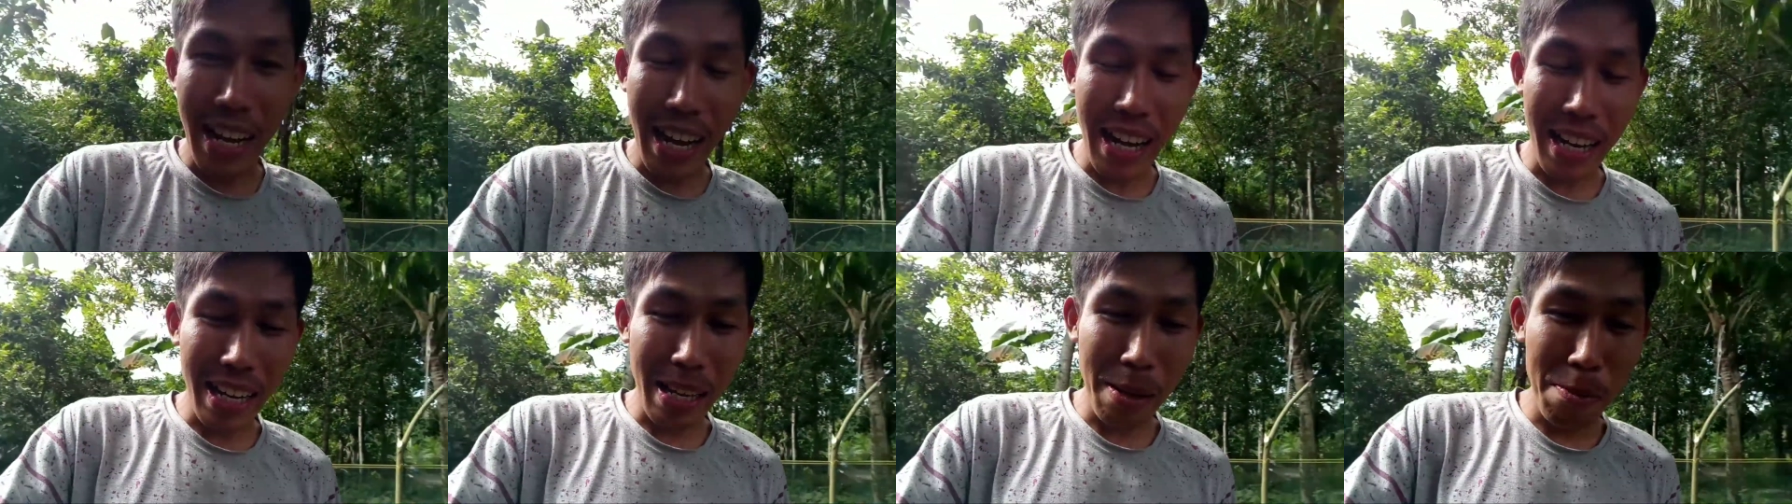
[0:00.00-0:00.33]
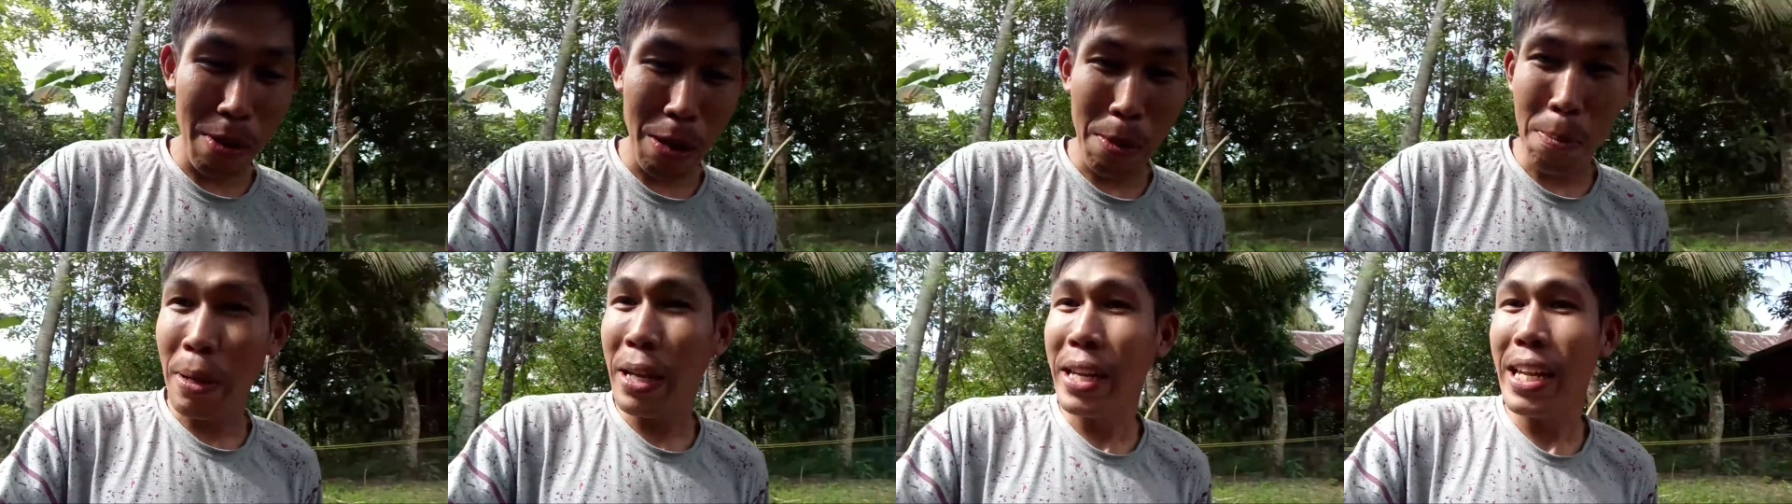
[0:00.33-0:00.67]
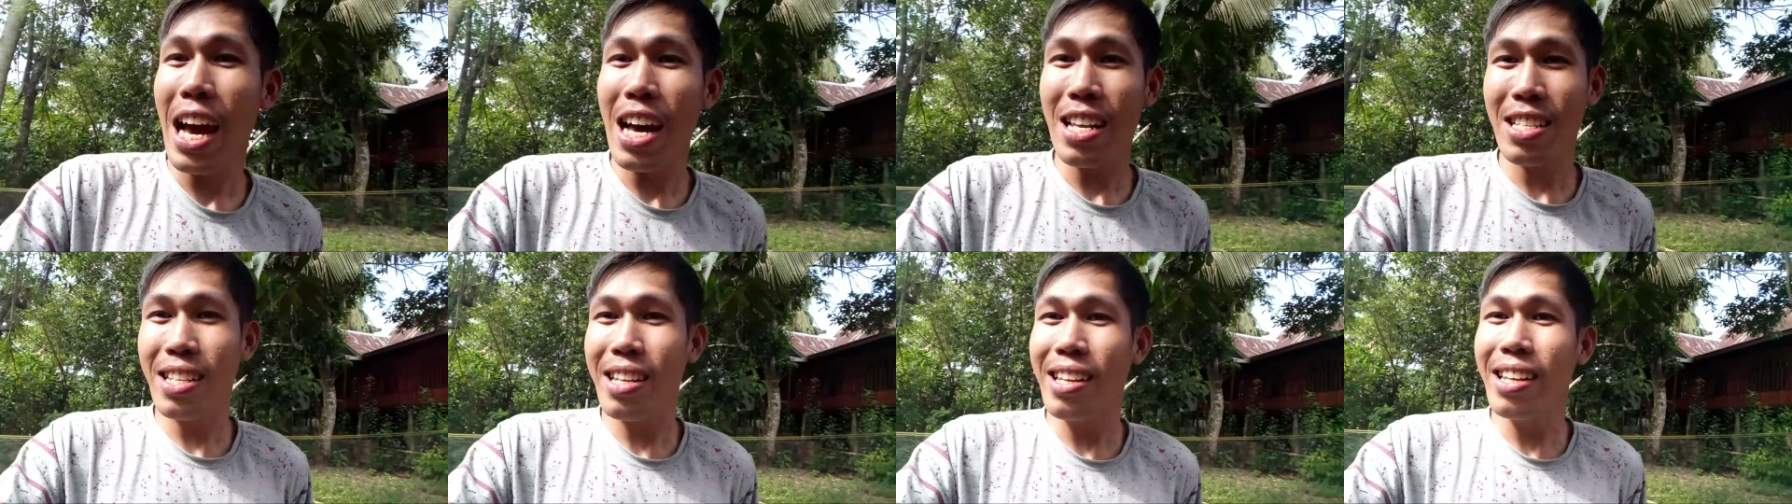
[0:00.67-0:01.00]
dari bibit
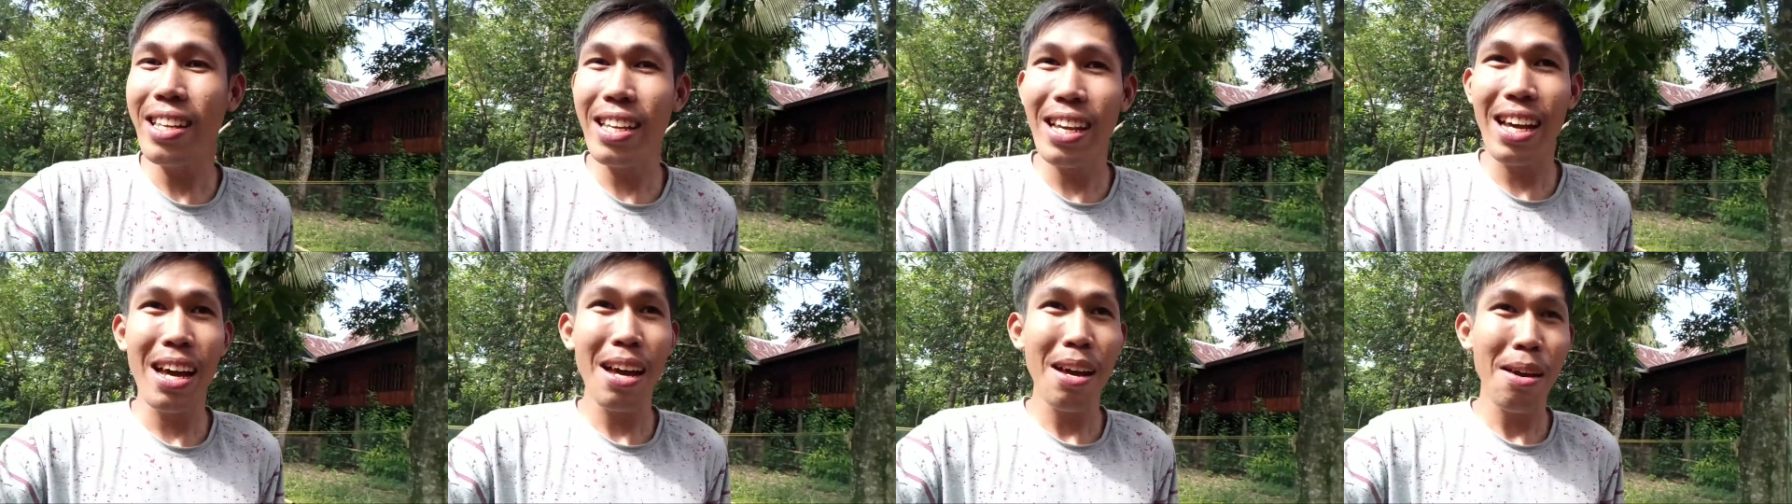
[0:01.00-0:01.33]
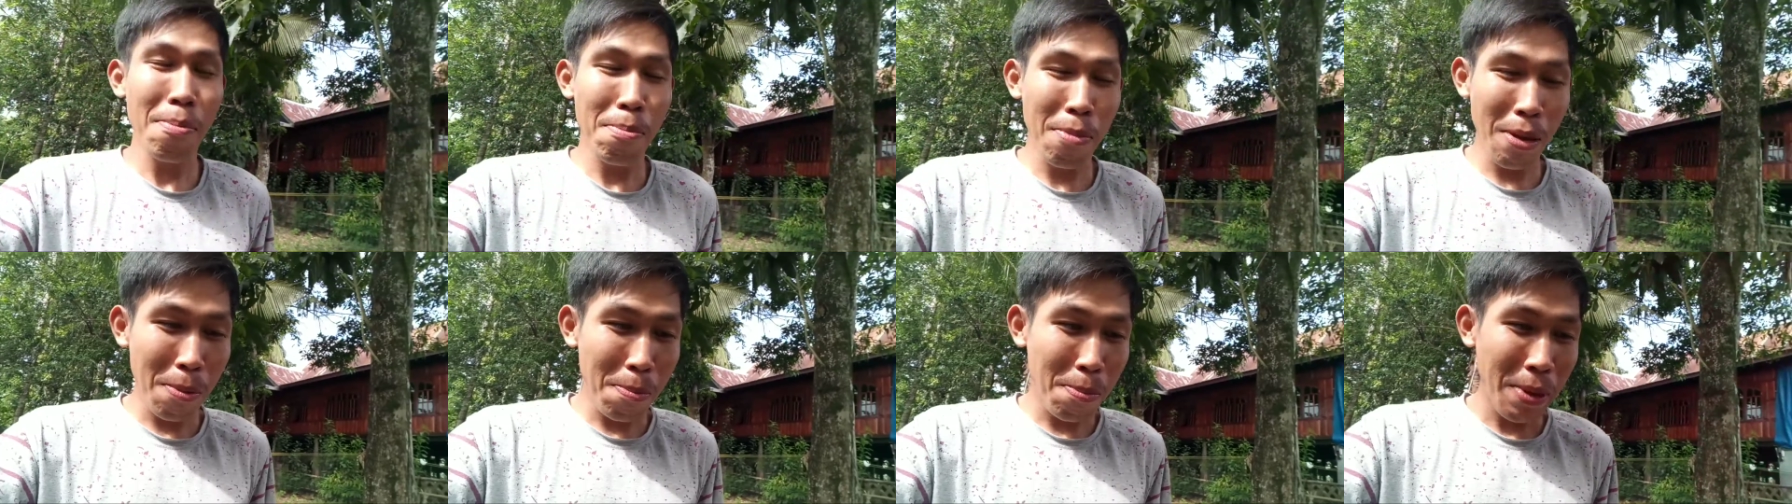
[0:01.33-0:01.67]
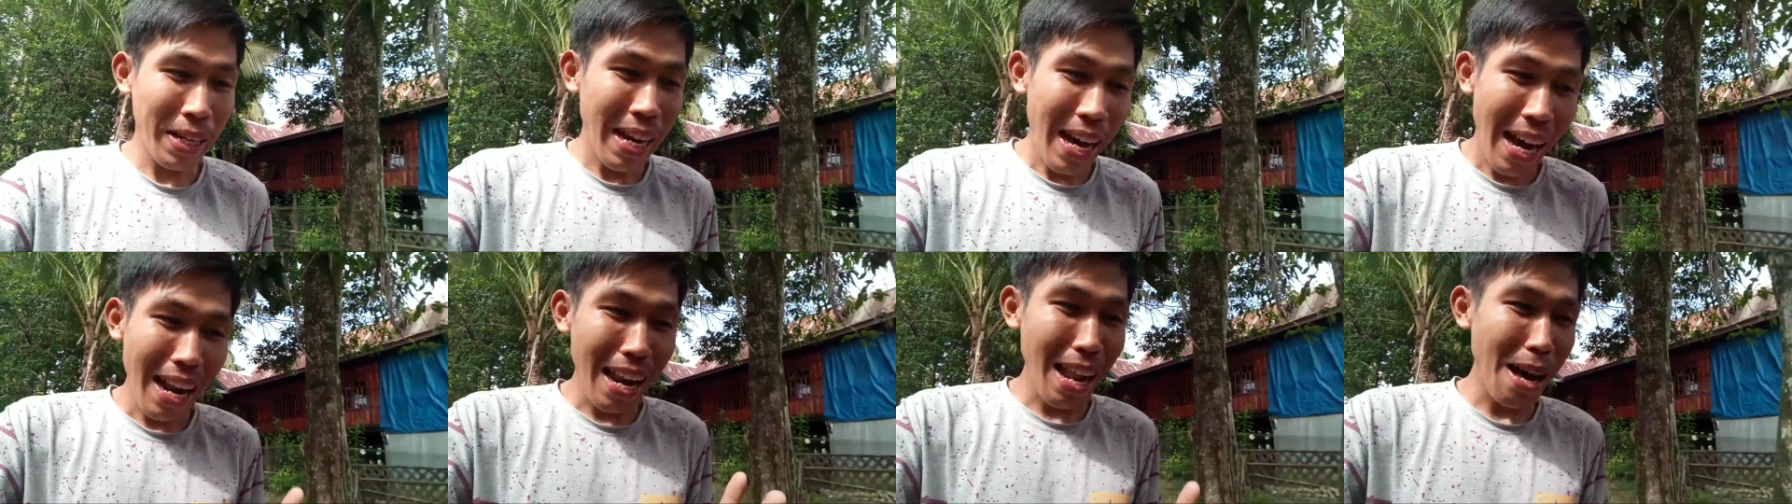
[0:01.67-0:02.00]
asli ya,
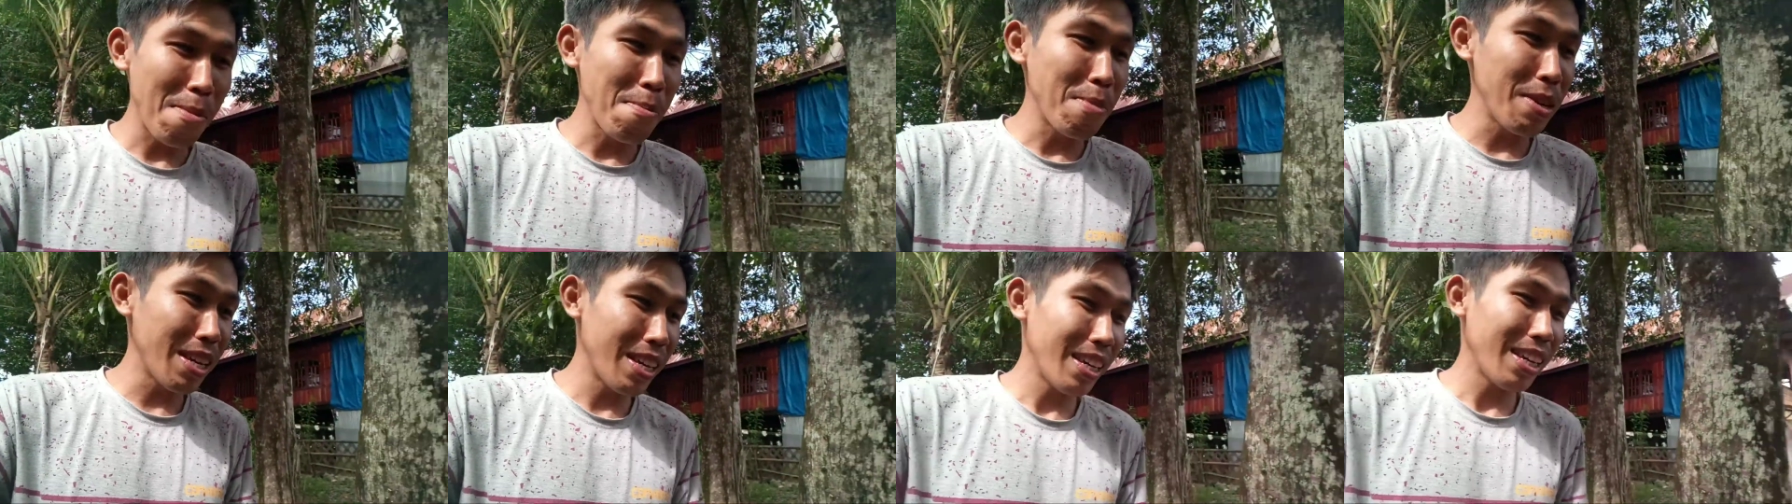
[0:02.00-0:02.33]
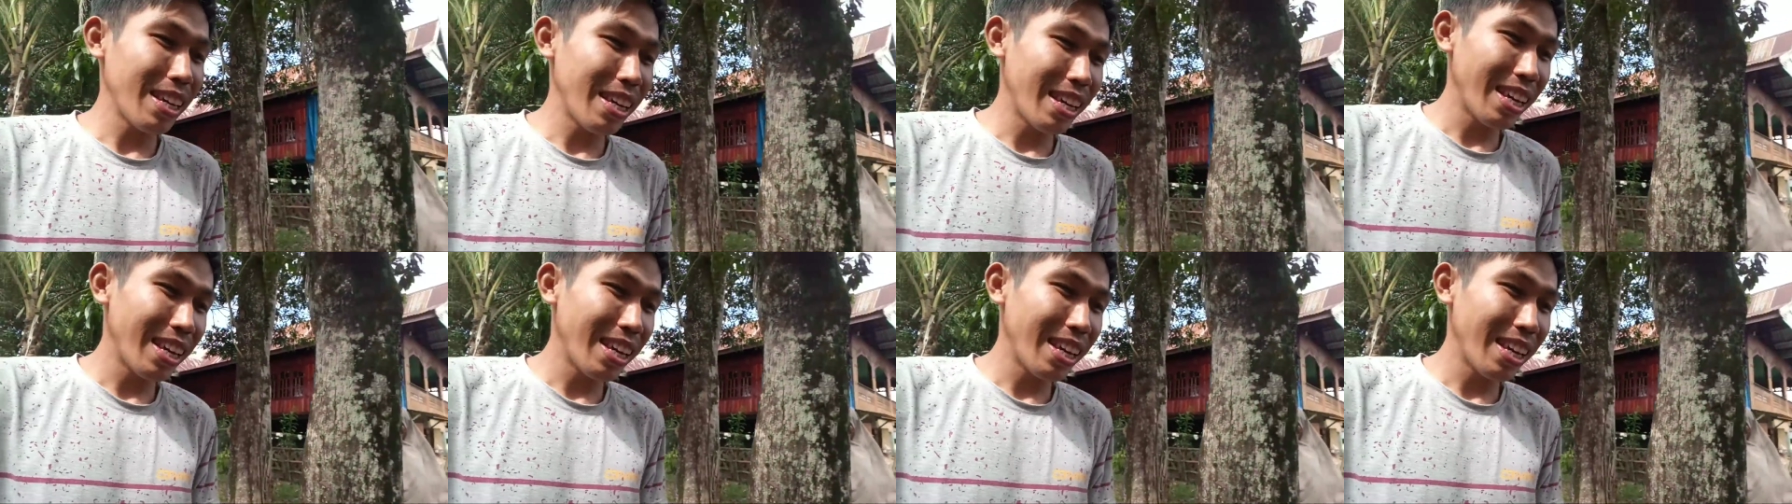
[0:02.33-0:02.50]
bibit alami.